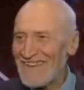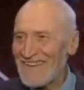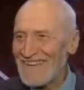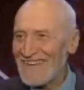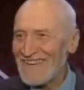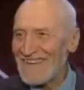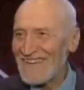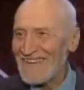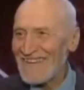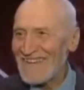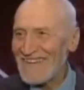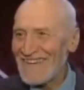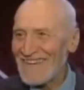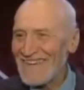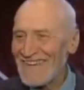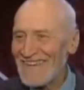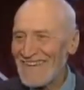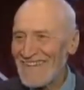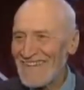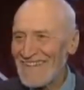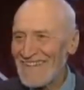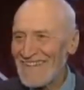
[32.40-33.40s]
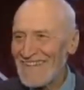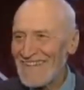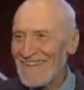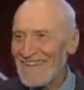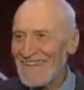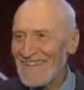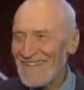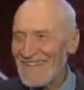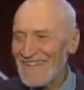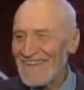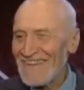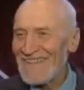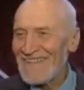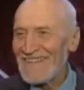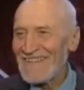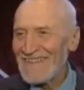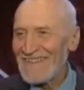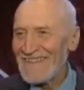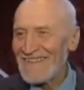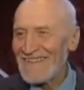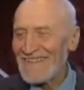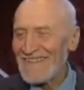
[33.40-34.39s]
Большая честь, вот реально большая
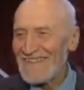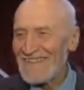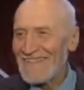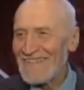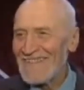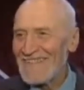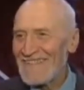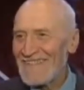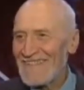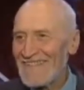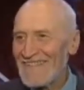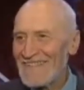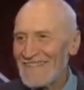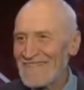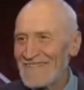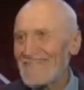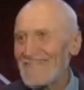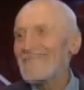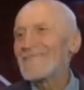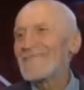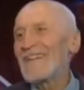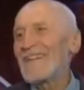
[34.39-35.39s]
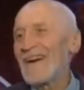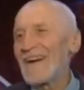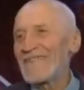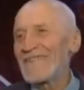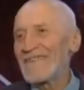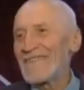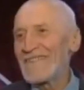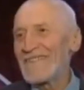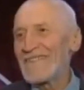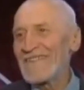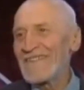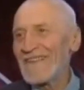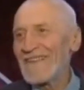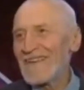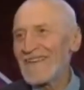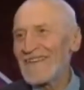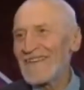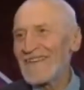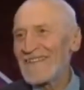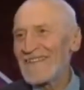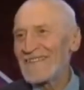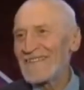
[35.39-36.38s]
честь для телевизионщика. Да ладно, общаться... не
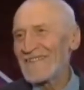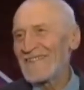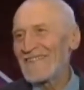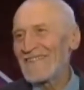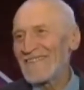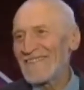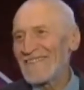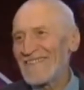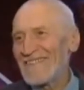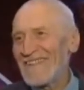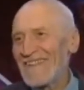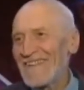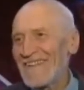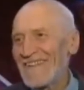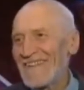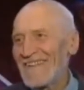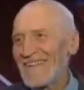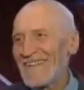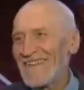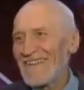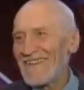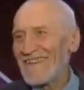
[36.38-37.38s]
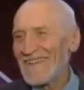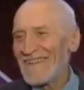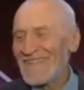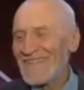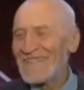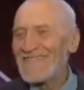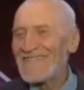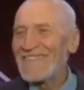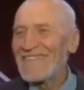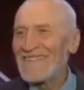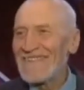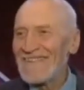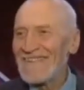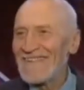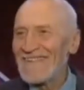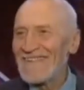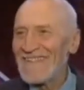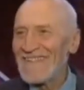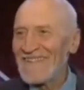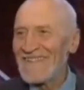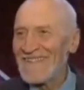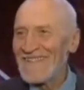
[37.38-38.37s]
на. Да не а надо. я настаиваю на том, что
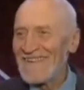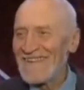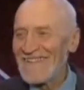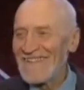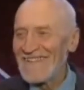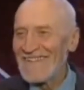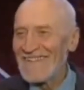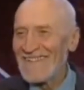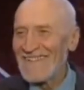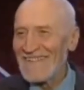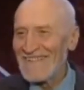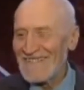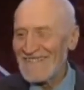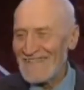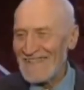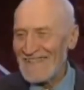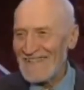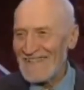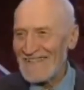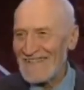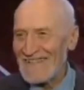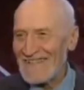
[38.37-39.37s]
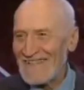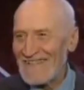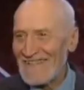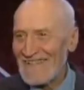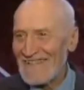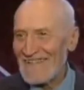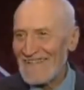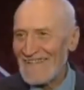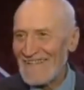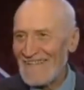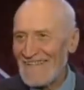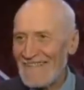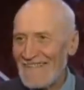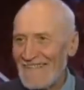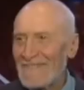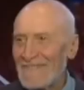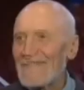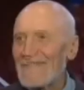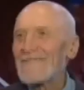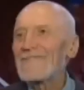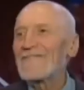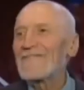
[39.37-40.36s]
большая честь общаться с такой да. величиной в
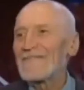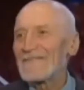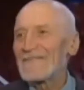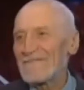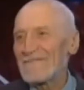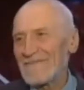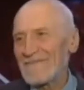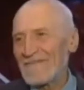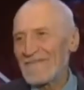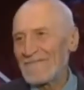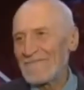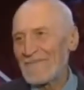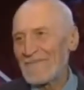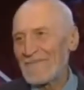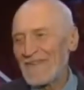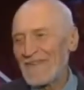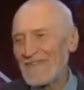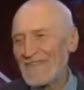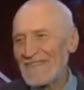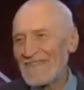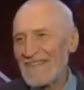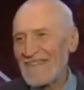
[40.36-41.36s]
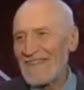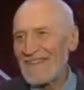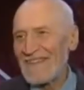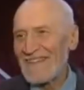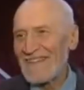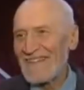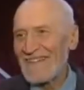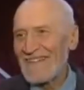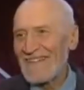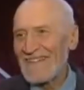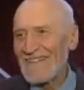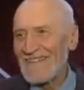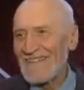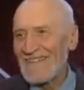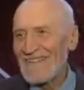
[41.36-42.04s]
ну да нашей надо, телевизионной перестань. сфере, как вы.